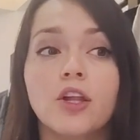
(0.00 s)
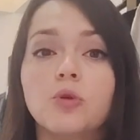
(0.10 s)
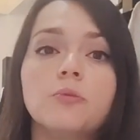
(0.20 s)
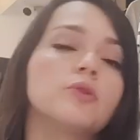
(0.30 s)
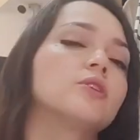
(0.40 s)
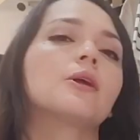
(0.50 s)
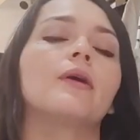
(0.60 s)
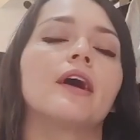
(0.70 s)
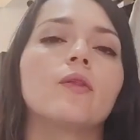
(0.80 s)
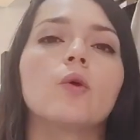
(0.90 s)
Estuvimos
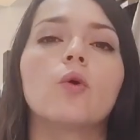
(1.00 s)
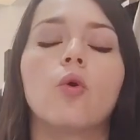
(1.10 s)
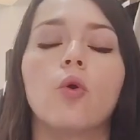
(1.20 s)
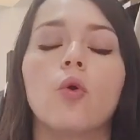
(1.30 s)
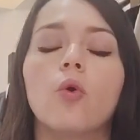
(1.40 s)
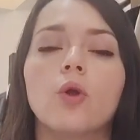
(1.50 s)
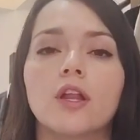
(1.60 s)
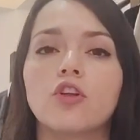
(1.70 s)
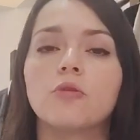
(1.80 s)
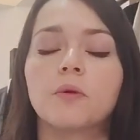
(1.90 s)
trabajando
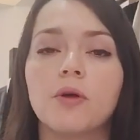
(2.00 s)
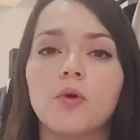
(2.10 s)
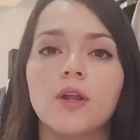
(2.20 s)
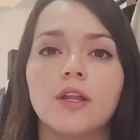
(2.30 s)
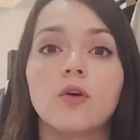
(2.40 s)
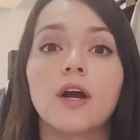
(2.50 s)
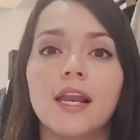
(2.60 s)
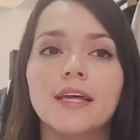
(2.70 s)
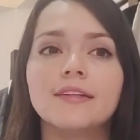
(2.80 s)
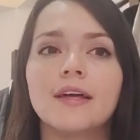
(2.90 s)
con estos proveedores
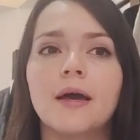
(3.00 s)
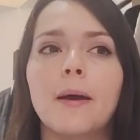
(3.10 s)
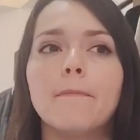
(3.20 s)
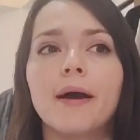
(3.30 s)
locales